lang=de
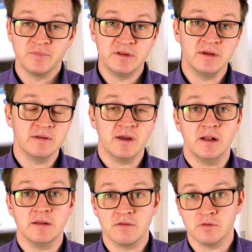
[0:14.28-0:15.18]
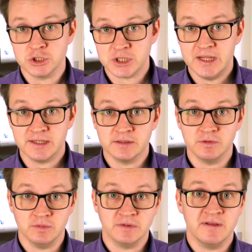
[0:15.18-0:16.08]
digital zu gestalten
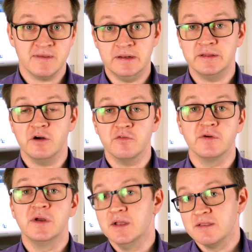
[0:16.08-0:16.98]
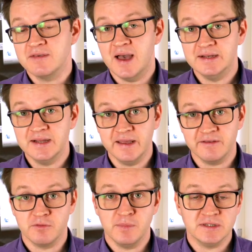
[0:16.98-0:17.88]
und tatsächlich auf
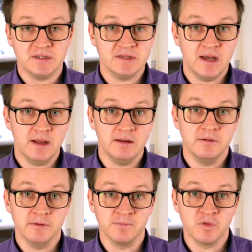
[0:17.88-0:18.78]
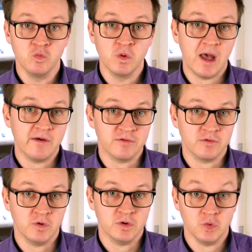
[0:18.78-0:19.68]
zahlreiches Material ähm, zugreifen
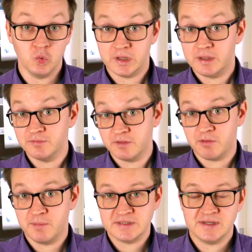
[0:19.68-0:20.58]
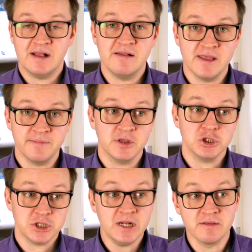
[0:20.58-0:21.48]
zu können oder eben dieses Material selbst
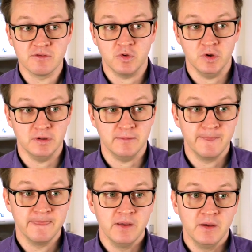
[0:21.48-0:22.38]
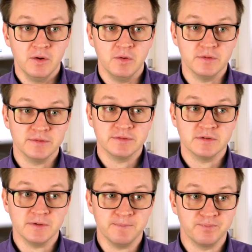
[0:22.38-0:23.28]
erstellen zu können. Und
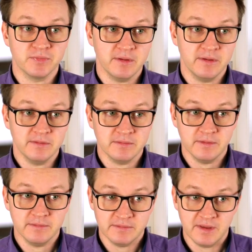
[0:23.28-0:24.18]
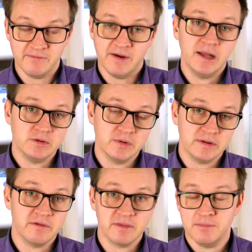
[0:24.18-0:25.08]
ähm, die Erwartung
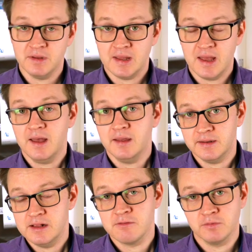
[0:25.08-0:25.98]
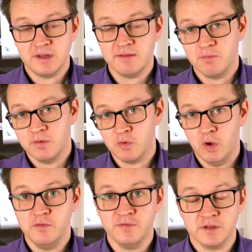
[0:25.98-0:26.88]
an das Seminar an L2D2 ist
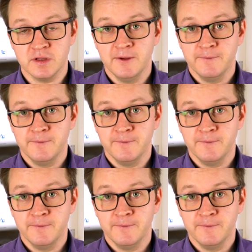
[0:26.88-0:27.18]
häufig,